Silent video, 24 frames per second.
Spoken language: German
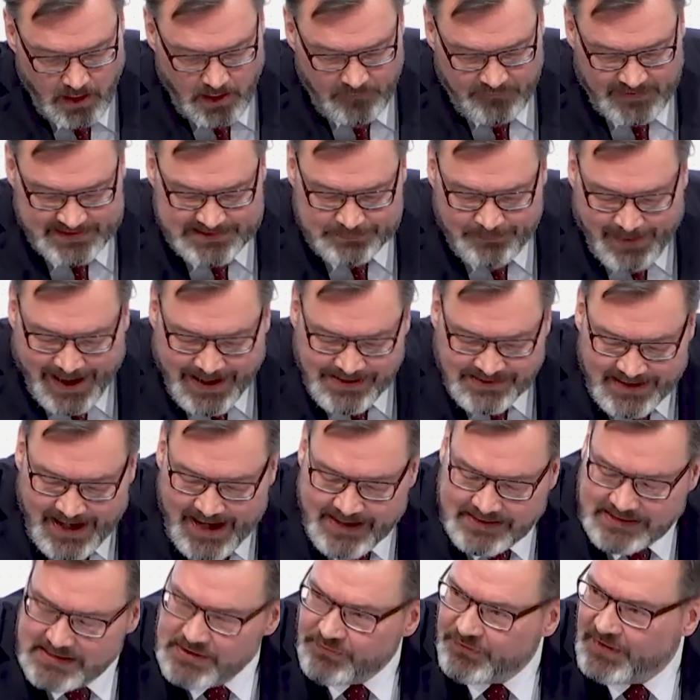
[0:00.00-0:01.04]
Was meinte
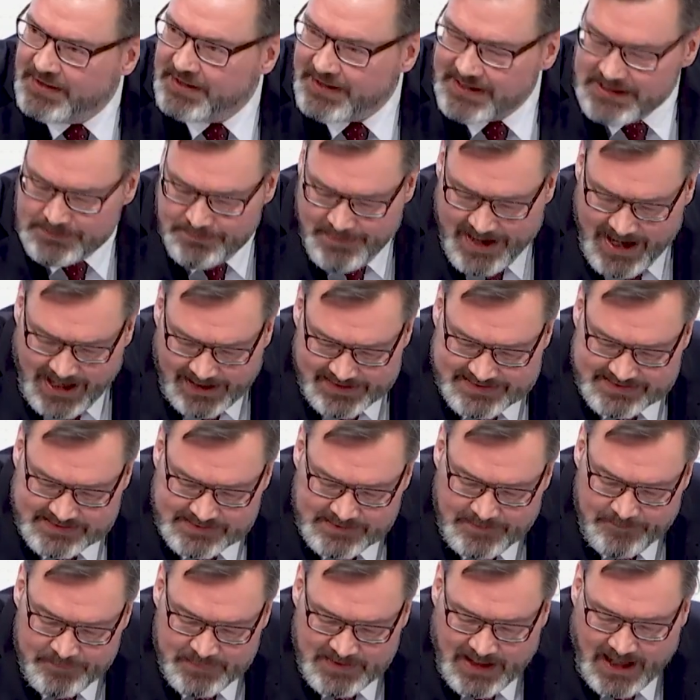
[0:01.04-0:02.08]
eigentlich Friedrich Merz,
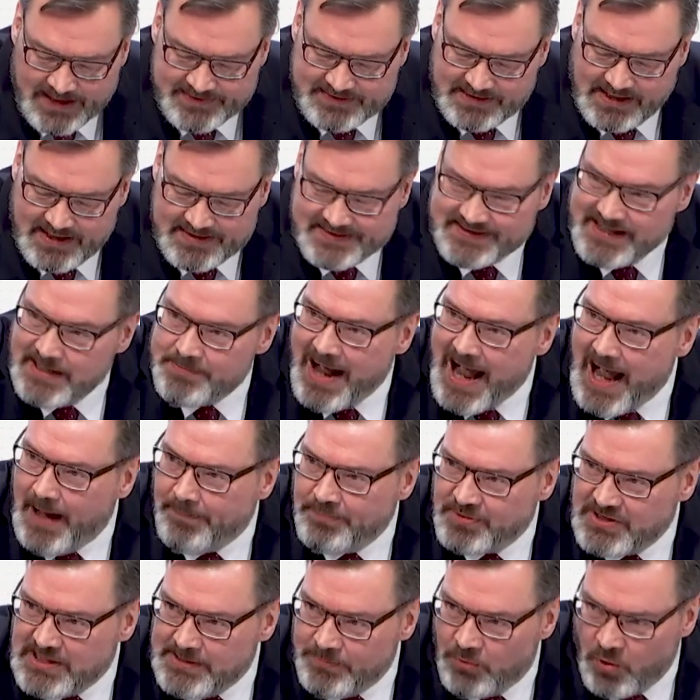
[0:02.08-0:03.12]
als er das Thema
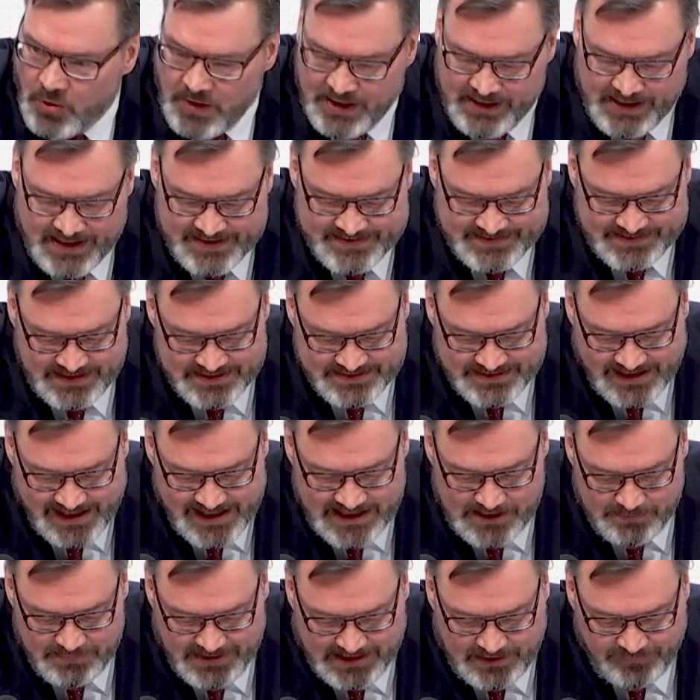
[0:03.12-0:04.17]
Abschiebung in das
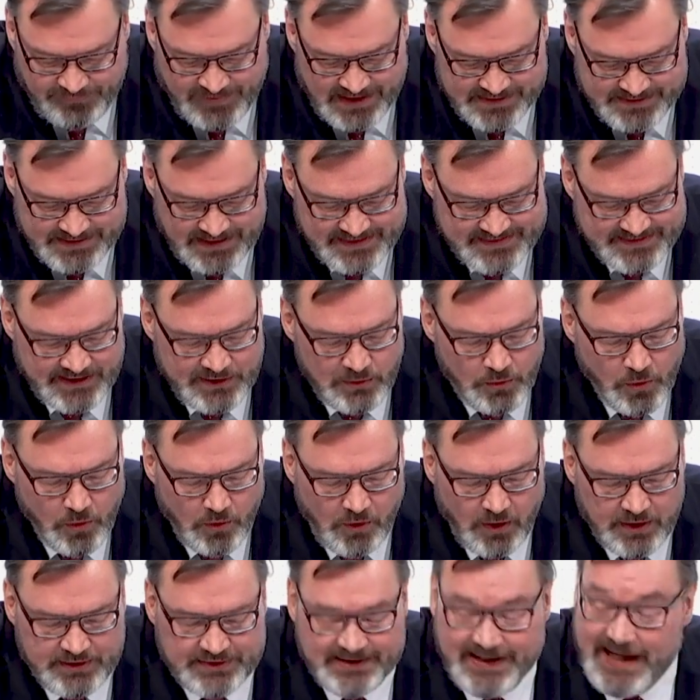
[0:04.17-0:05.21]
zentrale Blickfeld der CDU
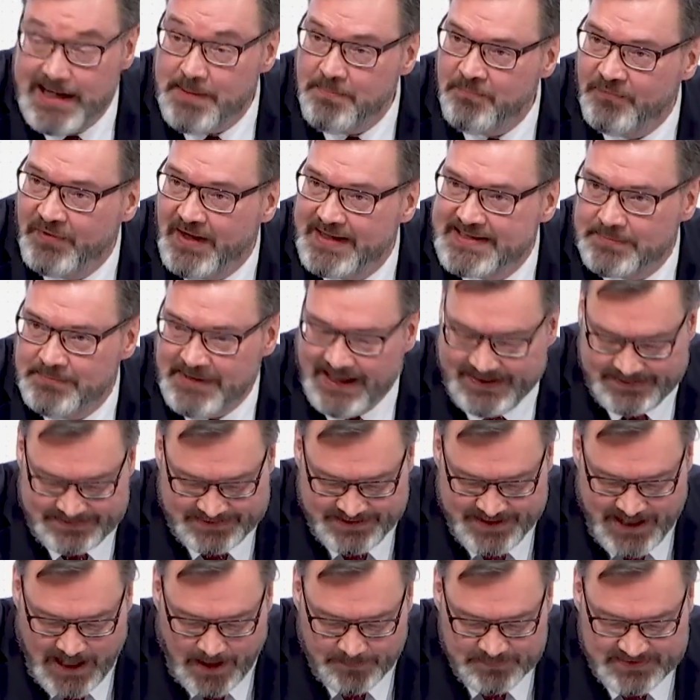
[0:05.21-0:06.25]
rückte, ebenfalls im
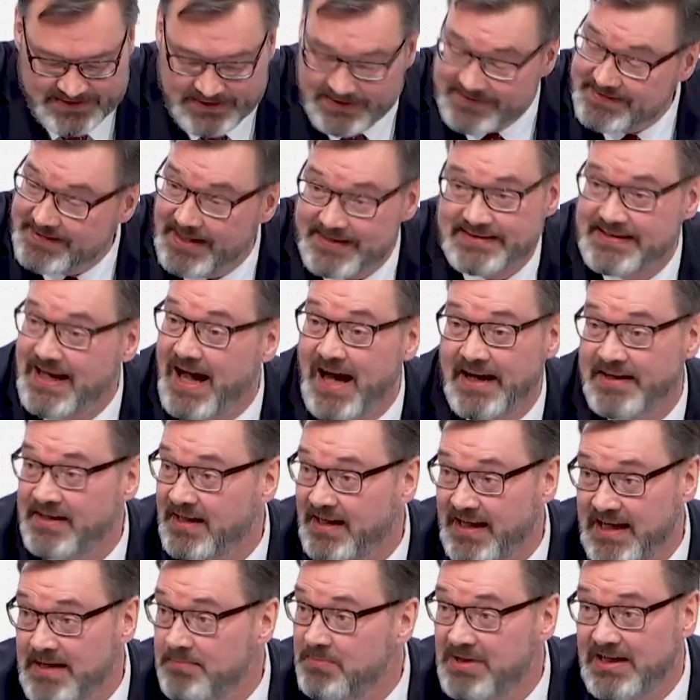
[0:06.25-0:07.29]
letzten Herbst? Ist das keine
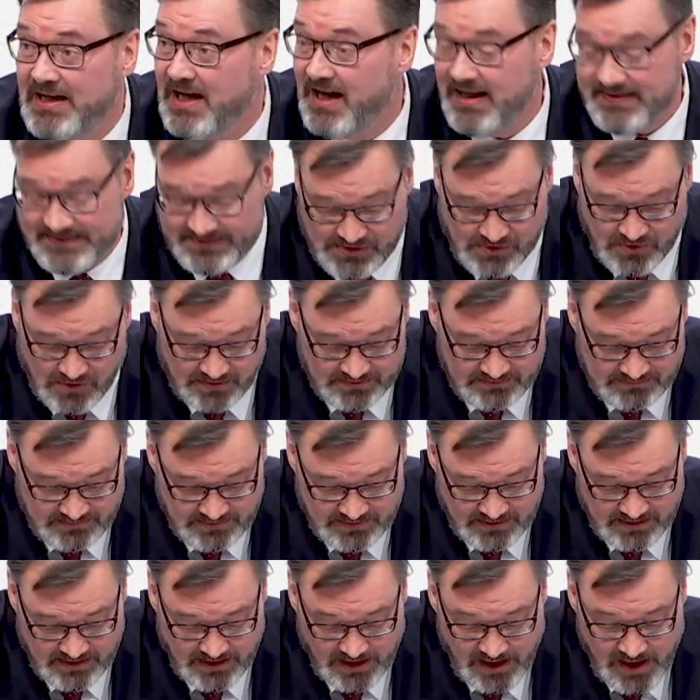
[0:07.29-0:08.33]
Remigration?
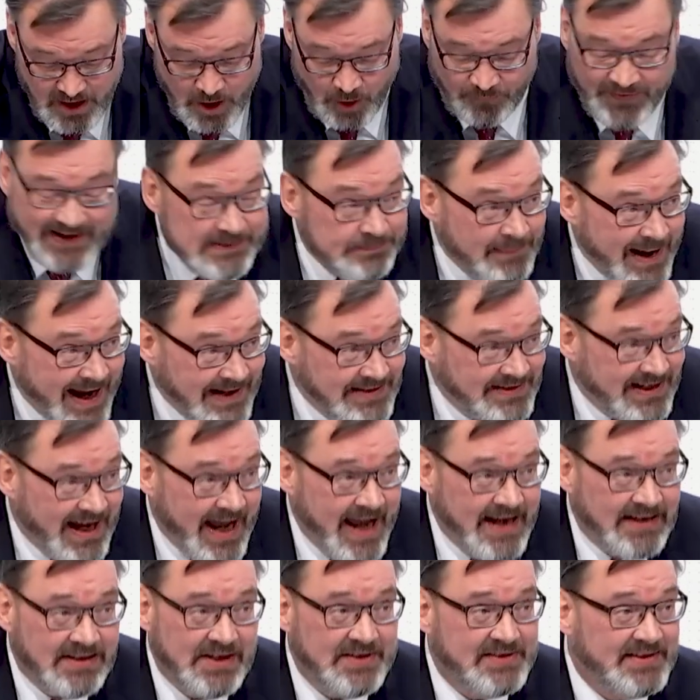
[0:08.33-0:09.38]
Und was meinte
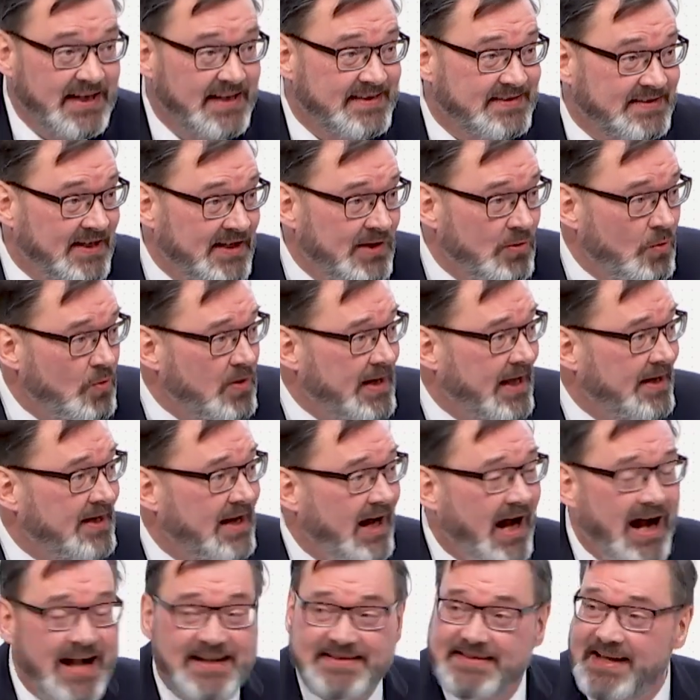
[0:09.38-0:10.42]
eigentlich der
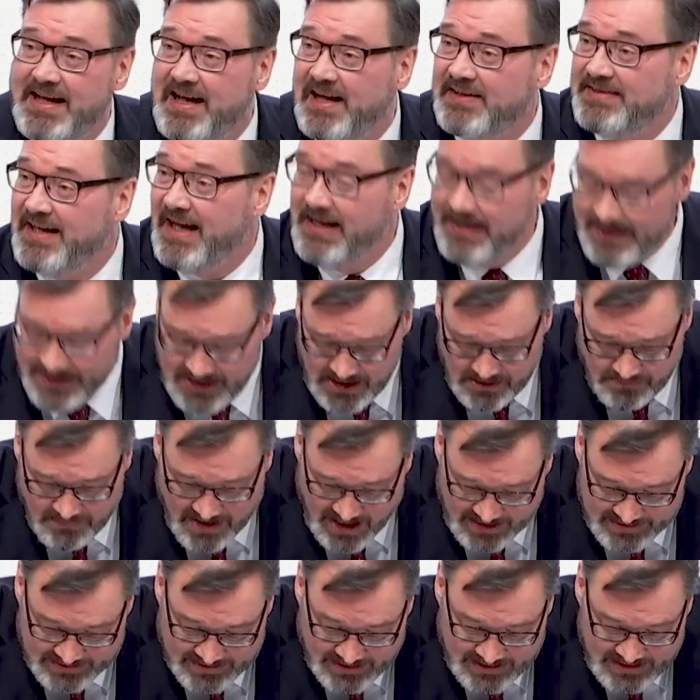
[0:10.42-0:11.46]
CDU-Generalsekretär
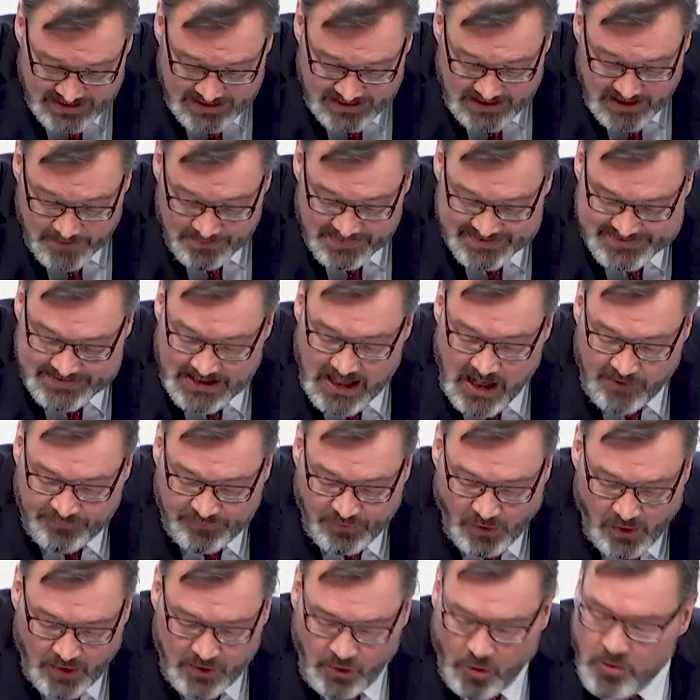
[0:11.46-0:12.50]
Linnemann mit seiner
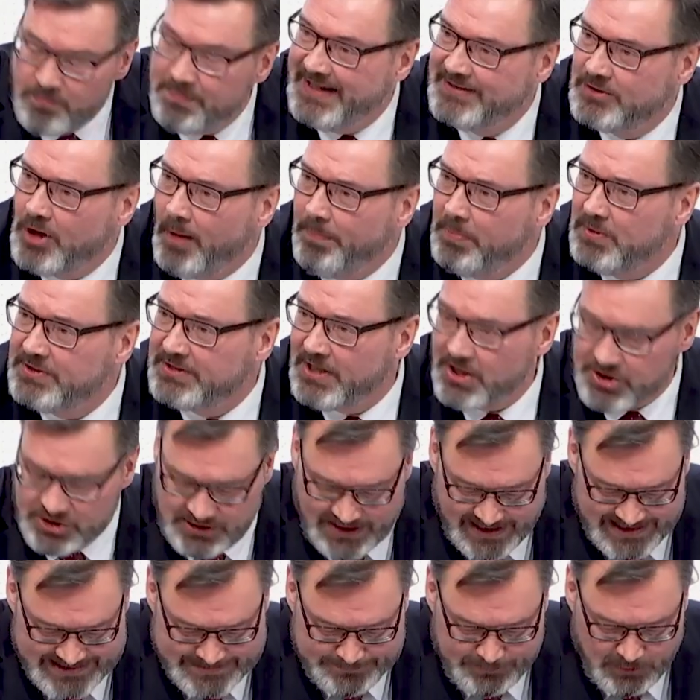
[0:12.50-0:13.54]
Forderung, bei doppelter
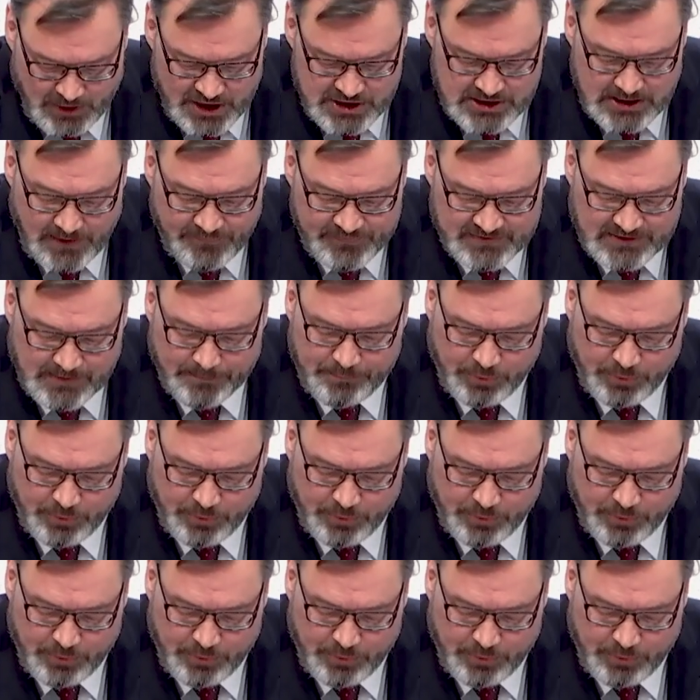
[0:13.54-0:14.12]
Staatsbürgerschaft zu